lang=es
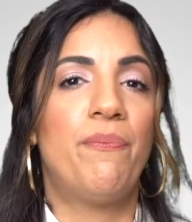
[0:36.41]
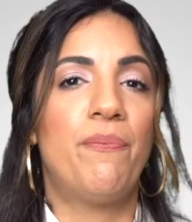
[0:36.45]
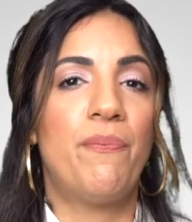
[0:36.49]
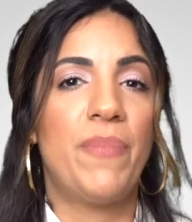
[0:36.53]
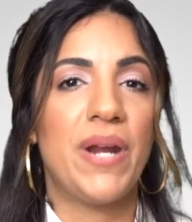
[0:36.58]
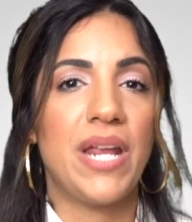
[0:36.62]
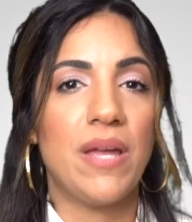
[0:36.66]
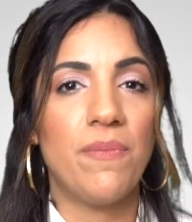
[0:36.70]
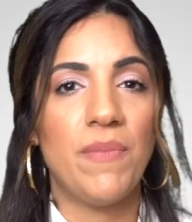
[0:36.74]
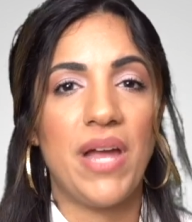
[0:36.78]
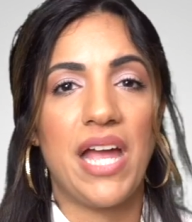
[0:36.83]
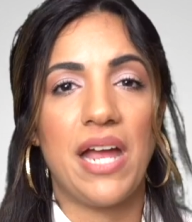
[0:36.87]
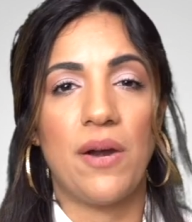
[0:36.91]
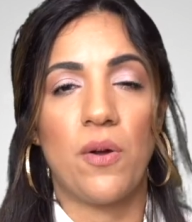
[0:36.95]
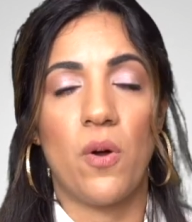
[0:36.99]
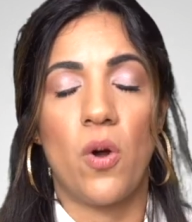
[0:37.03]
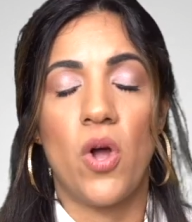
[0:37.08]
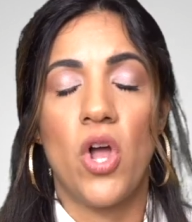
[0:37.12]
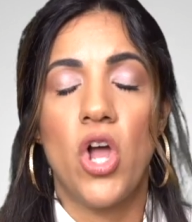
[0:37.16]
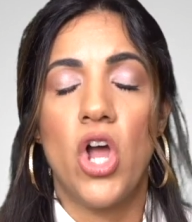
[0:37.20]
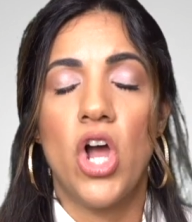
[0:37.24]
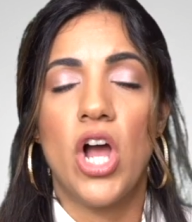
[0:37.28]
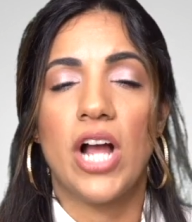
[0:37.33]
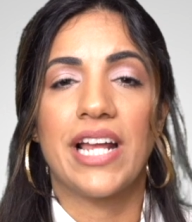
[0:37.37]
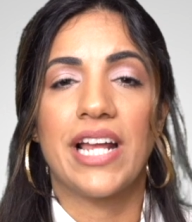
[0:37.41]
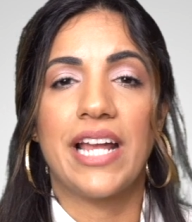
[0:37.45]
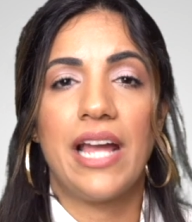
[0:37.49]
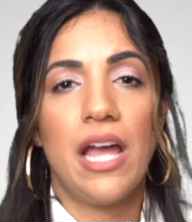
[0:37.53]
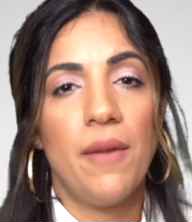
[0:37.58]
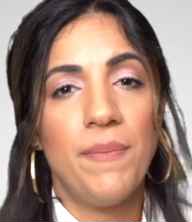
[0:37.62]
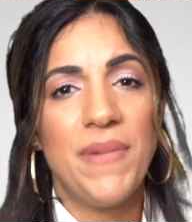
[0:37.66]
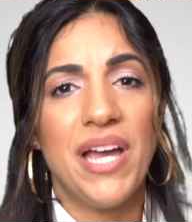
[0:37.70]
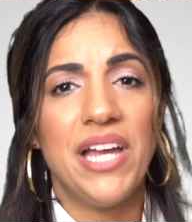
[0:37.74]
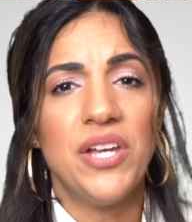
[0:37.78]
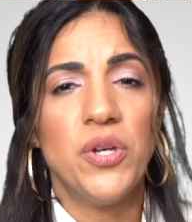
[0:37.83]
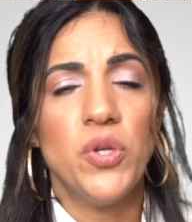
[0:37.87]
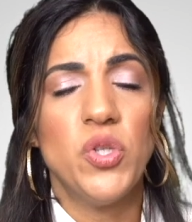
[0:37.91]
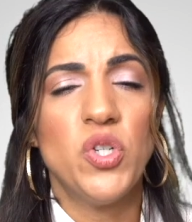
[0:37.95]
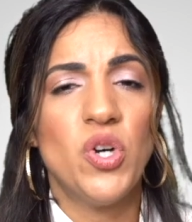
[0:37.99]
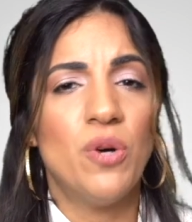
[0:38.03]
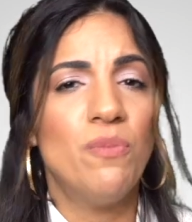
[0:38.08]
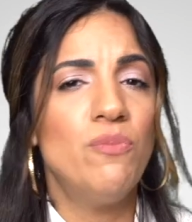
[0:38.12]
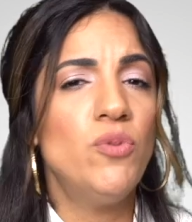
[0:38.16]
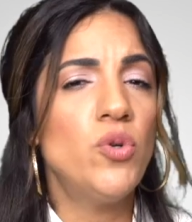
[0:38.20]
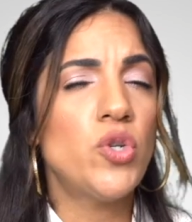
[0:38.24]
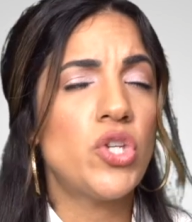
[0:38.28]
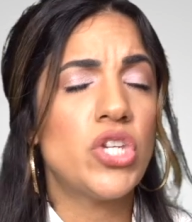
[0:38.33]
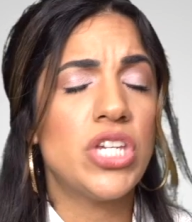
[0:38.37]
Primero, que me ayudó
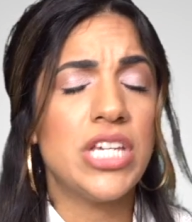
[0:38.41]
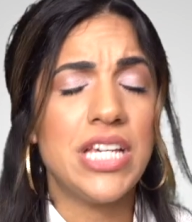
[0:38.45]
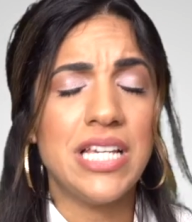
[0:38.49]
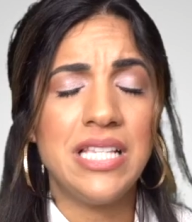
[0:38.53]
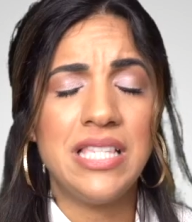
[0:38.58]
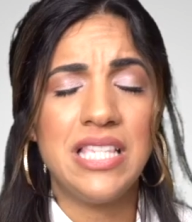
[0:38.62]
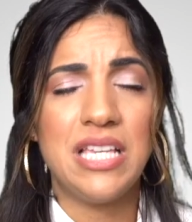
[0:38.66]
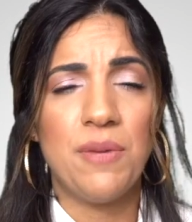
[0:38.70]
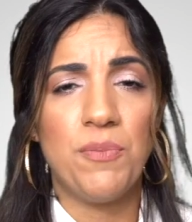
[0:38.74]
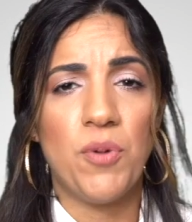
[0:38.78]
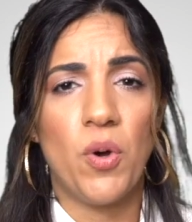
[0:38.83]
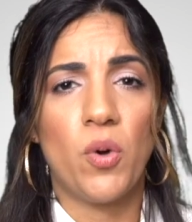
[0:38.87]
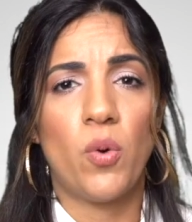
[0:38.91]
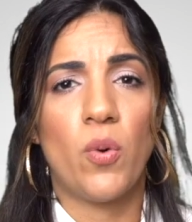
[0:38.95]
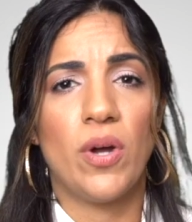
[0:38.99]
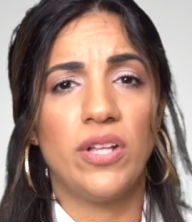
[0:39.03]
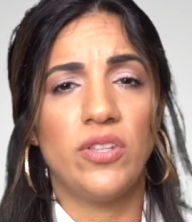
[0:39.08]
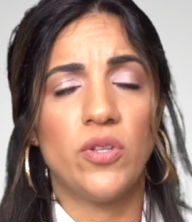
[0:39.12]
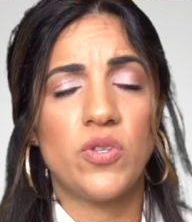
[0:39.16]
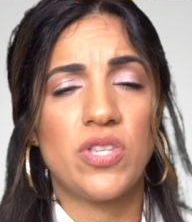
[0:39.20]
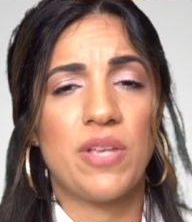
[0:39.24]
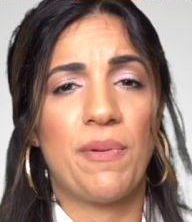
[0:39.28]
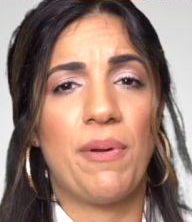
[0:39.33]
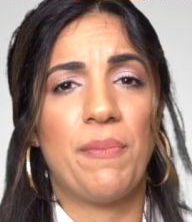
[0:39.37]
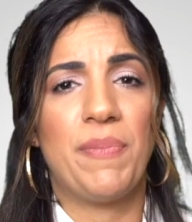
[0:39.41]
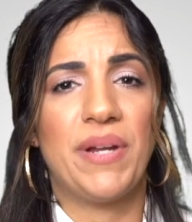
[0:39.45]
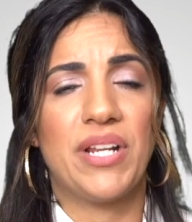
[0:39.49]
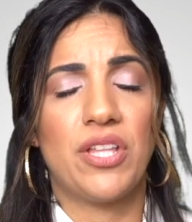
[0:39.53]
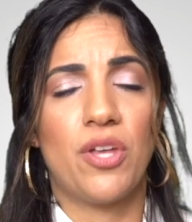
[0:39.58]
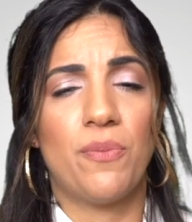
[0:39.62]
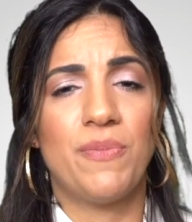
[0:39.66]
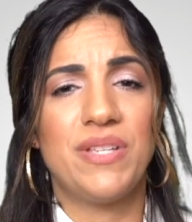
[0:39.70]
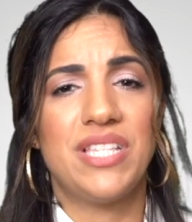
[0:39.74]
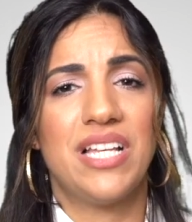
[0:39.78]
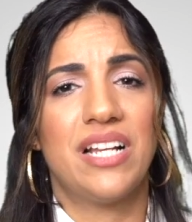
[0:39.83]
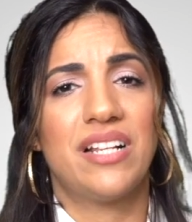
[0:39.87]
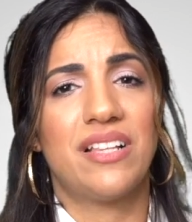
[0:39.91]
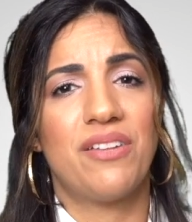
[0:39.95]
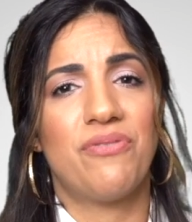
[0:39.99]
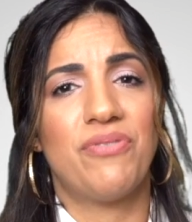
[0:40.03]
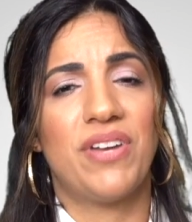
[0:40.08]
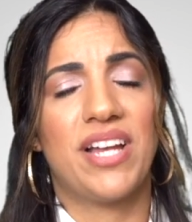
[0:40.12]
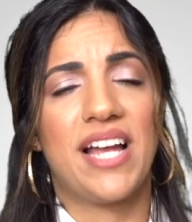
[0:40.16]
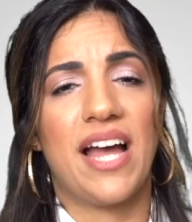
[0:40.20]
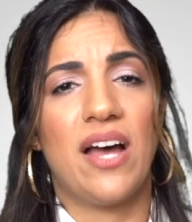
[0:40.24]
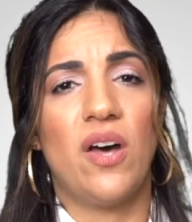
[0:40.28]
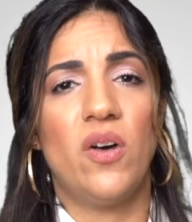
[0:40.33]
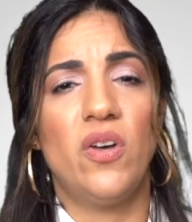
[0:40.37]
muchísimo cuando se me perdió mi
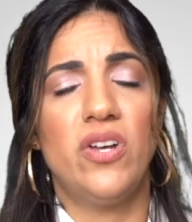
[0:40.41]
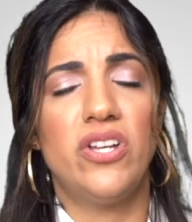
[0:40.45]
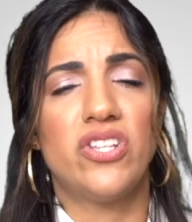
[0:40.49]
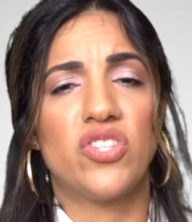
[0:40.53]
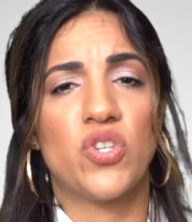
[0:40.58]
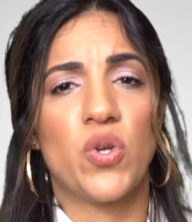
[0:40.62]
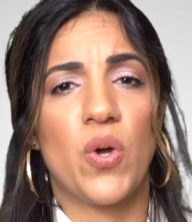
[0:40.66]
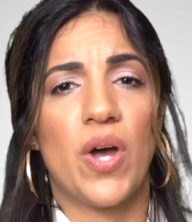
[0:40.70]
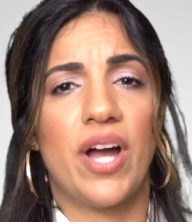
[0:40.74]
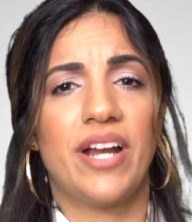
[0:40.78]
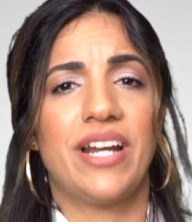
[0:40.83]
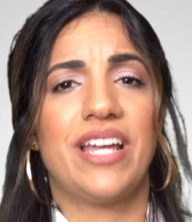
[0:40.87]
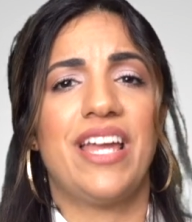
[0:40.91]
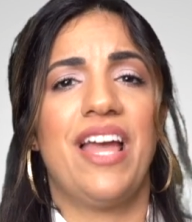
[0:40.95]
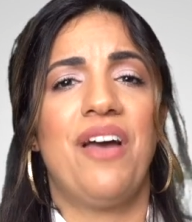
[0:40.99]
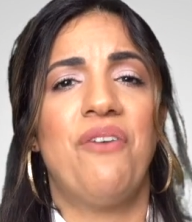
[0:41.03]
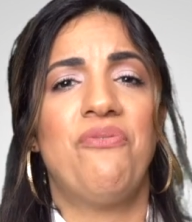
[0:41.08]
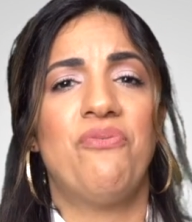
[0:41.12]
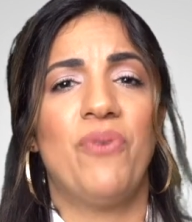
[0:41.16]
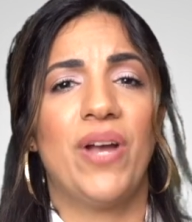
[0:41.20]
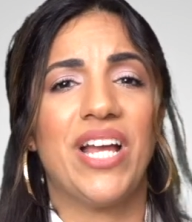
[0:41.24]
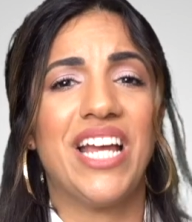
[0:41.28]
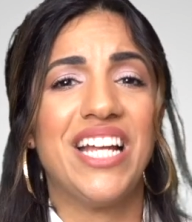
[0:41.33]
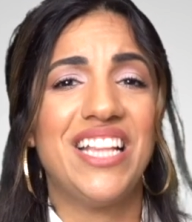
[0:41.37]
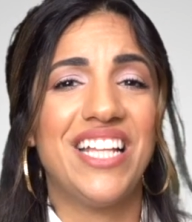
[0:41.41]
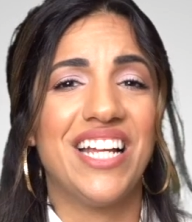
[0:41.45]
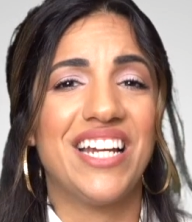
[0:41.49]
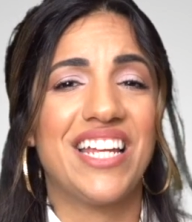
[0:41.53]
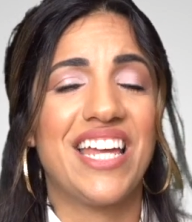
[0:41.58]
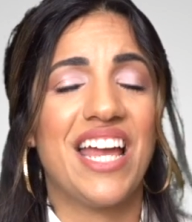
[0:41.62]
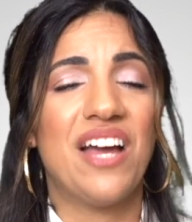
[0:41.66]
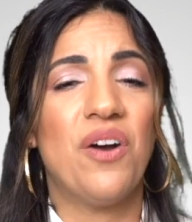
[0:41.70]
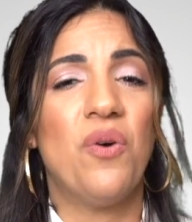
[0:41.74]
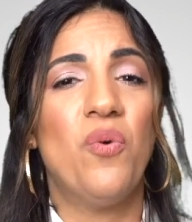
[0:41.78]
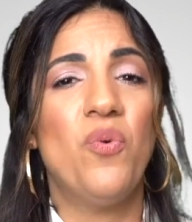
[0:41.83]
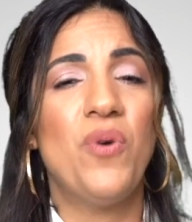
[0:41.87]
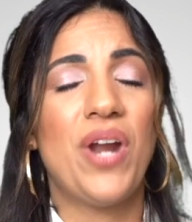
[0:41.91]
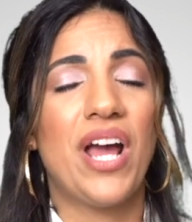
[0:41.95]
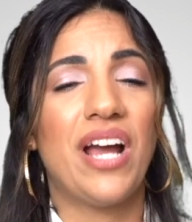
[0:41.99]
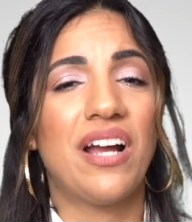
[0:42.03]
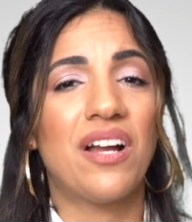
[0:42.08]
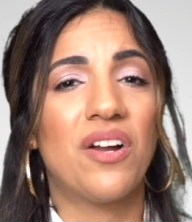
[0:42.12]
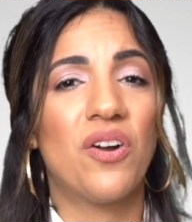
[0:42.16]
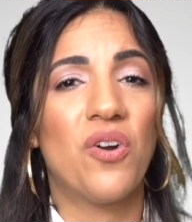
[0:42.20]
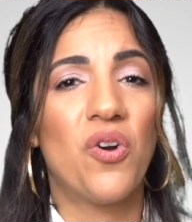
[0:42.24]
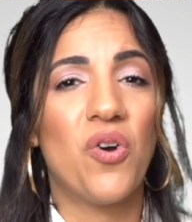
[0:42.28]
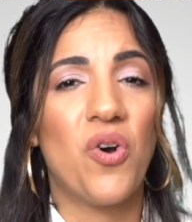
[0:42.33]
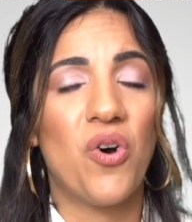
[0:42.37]
certificado de ciudadanía fue que tenía una
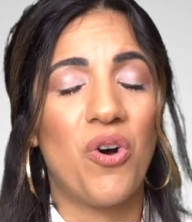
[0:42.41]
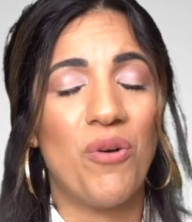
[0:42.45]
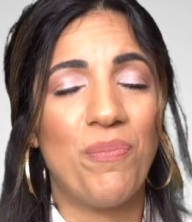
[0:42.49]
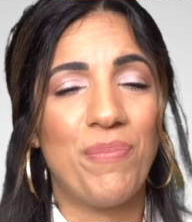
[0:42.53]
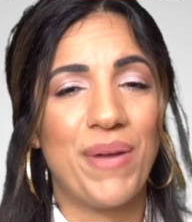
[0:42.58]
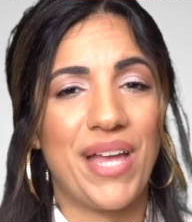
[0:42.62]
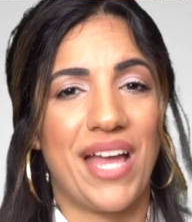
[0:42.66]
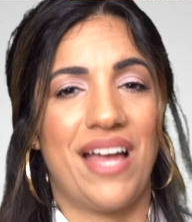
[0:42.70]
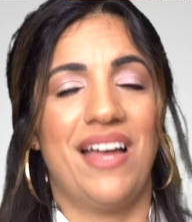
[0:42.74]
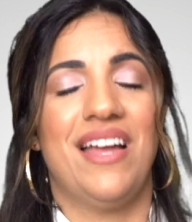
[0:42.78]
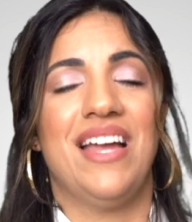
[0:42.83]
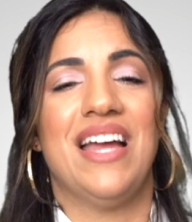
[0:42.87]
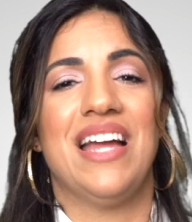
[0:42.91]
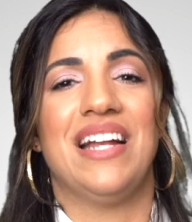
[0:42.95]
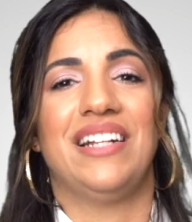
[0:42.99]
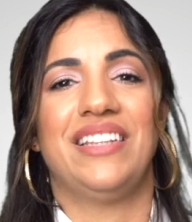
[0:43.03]
copia